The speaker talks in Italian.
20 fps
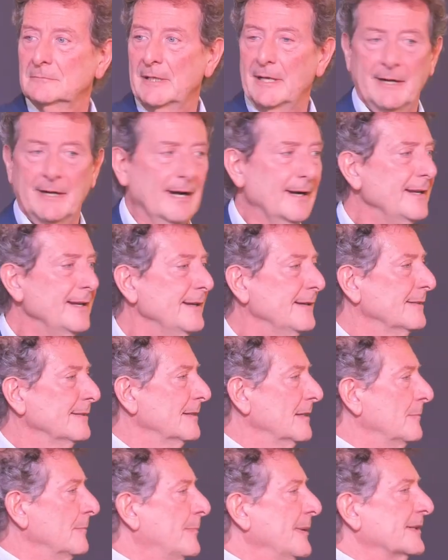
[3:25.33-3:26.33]
era lì,
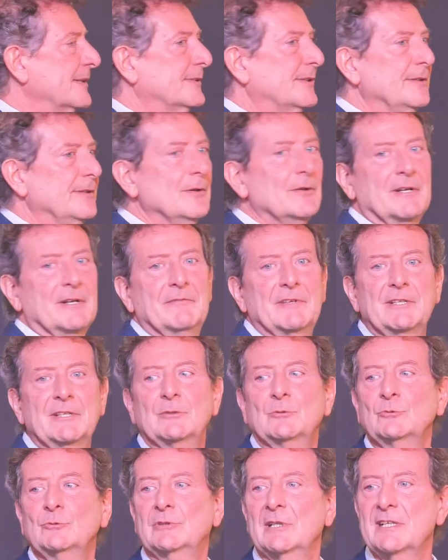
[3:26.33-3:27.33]
il Partenone,
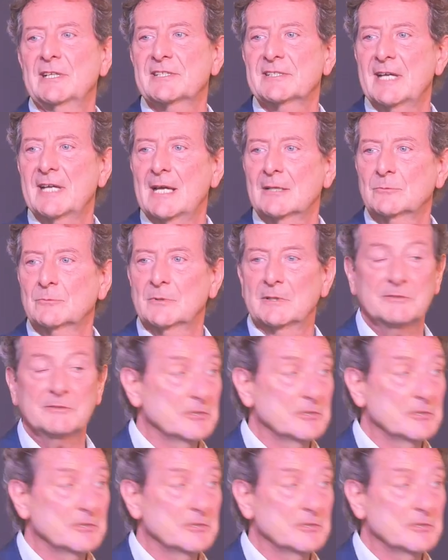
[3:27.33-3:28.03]
vede tutte le statue,